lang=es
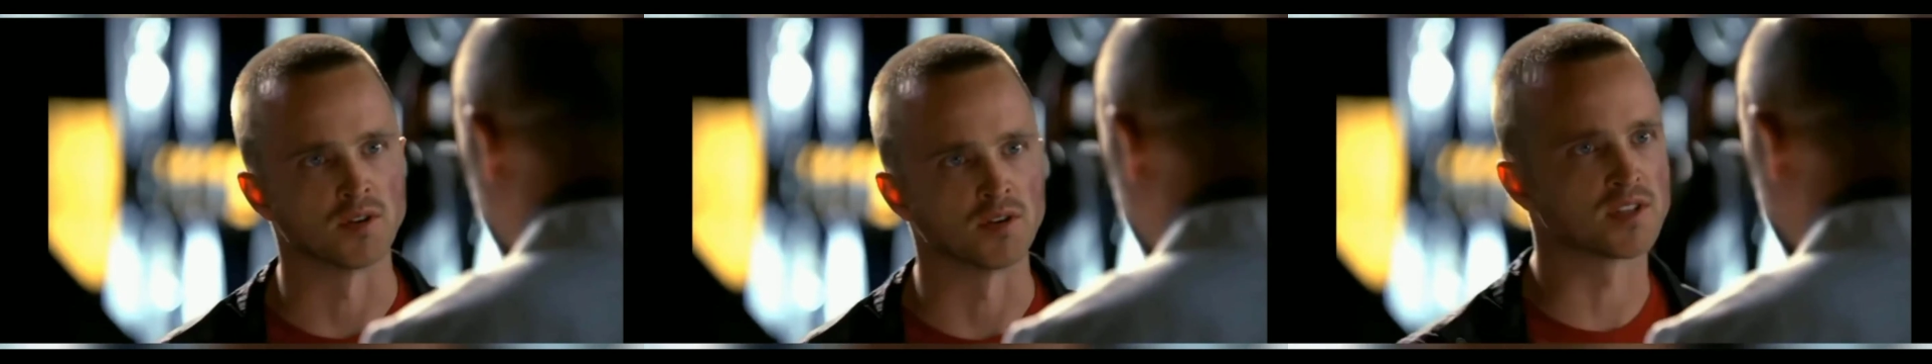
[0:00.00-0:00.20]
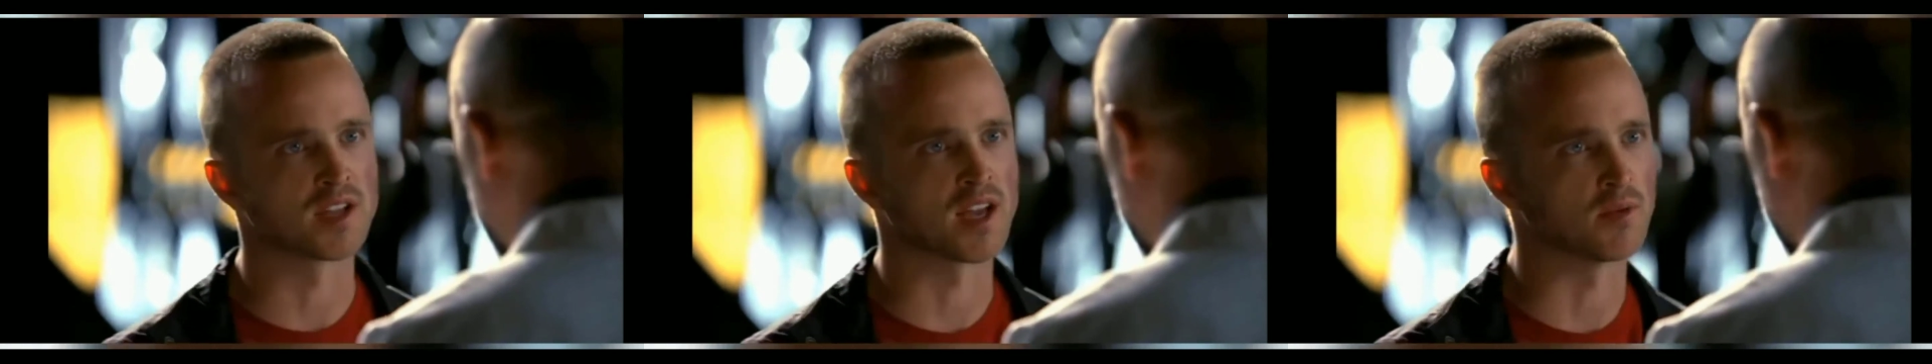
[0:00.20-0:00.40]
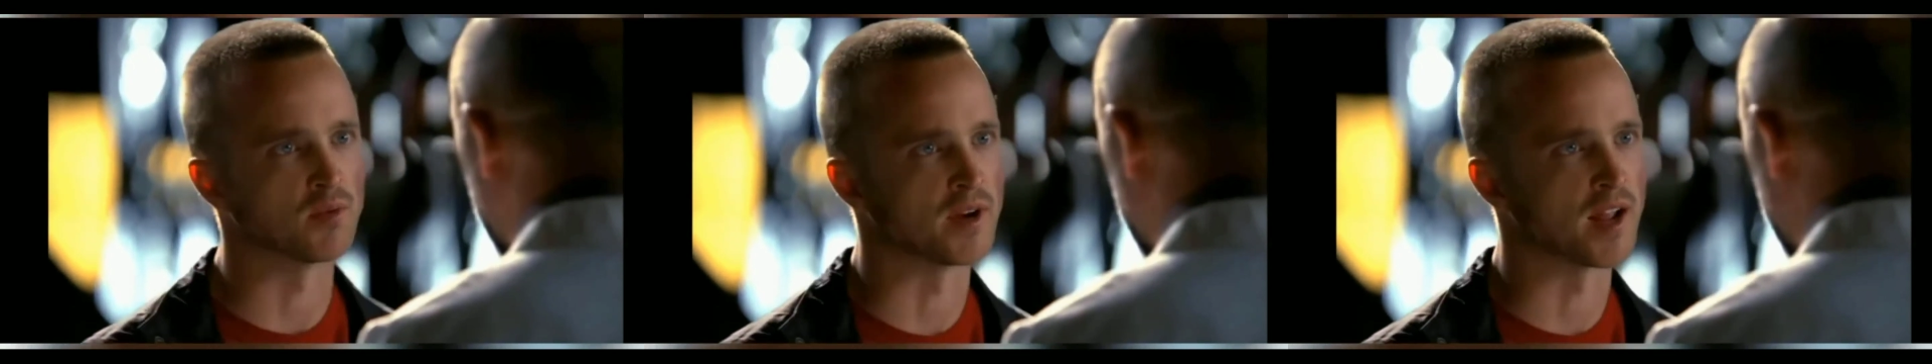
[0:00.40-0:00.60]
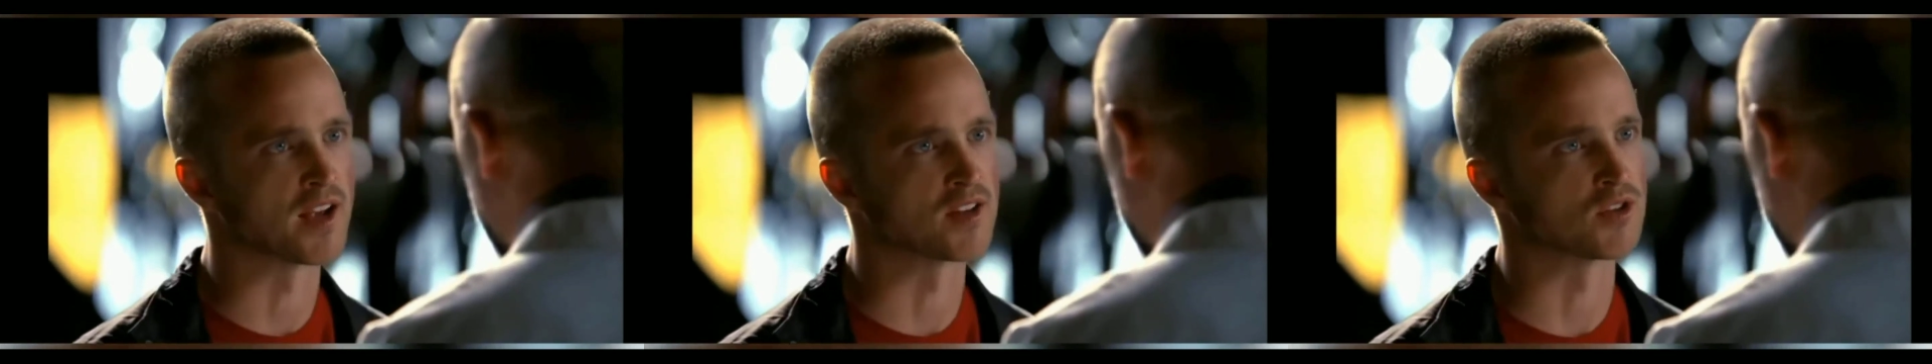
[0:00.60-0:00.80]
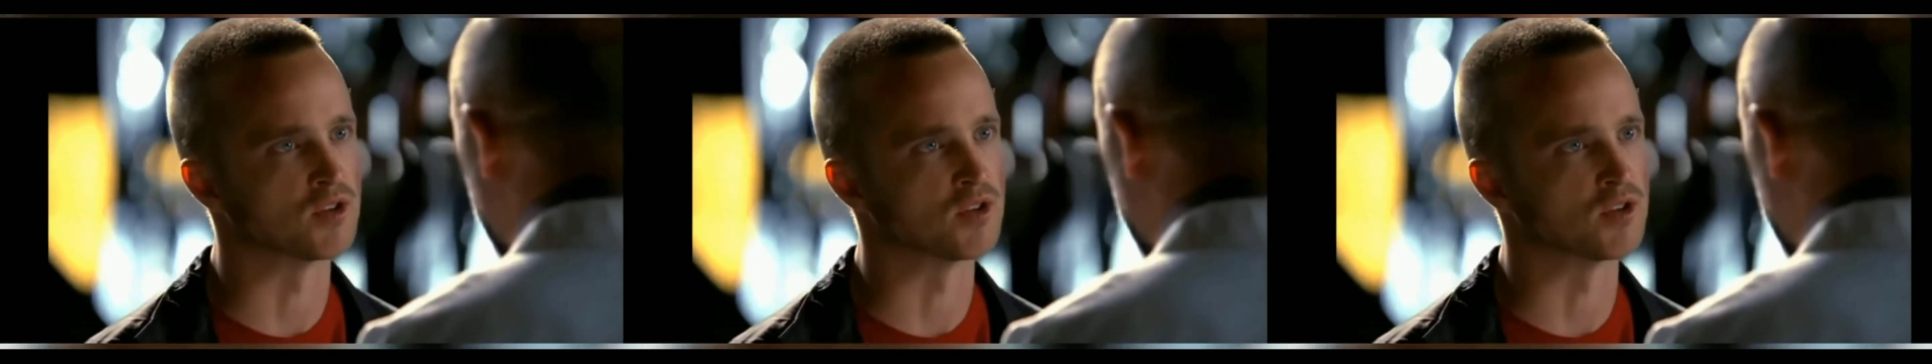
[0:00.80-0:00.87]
Entonces, si ya